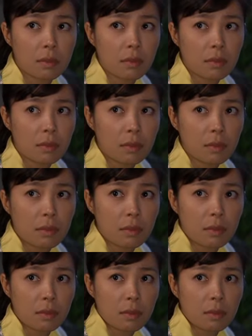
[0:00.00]
우리 엄마
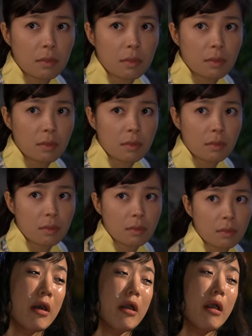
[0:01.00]
아빠 다 돌아가시고